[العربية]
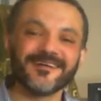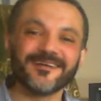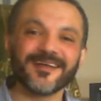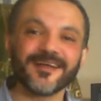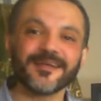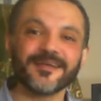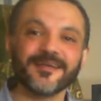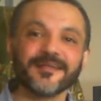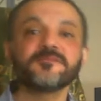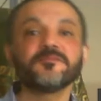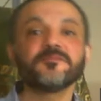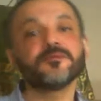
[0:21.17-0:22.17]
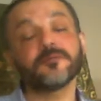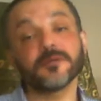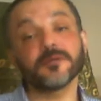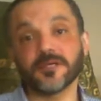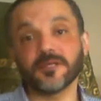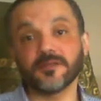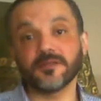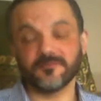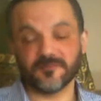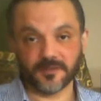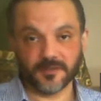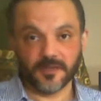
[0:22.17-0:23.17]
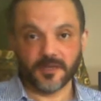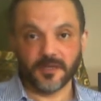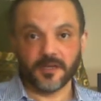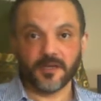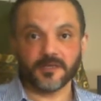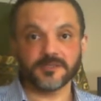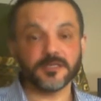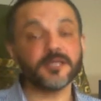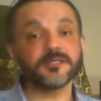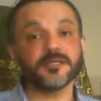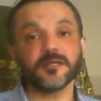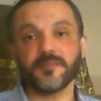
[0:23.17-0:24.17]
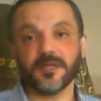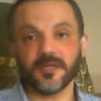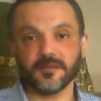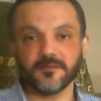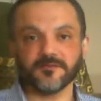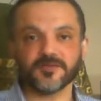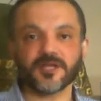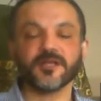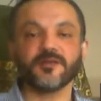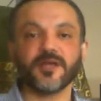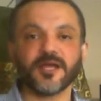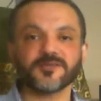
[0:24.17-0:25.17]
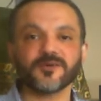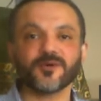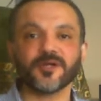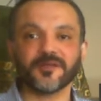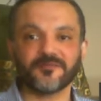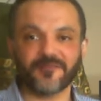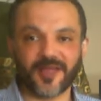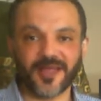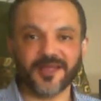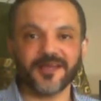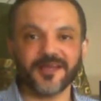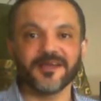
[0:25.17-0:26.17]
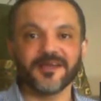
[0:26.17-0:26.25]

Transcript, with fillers: لكن لازم يكون كويس جدا فيها زي زي الباقيين مفيش حد احسن واحد في حاجة